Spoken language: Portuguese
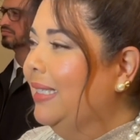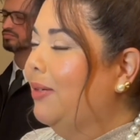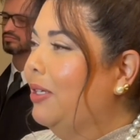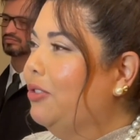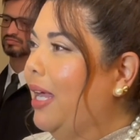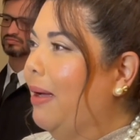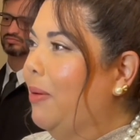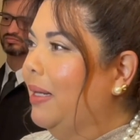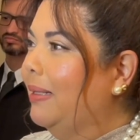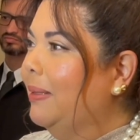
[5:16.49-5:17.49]
Então acho que é,
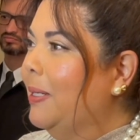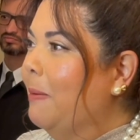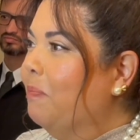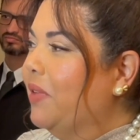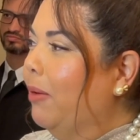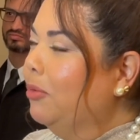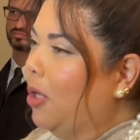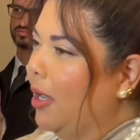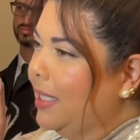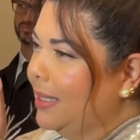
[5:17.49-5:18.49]
uma, é um
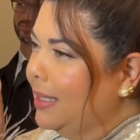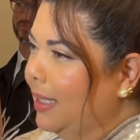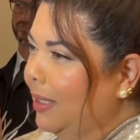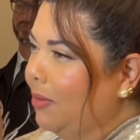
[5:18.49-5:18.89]
toquezinho,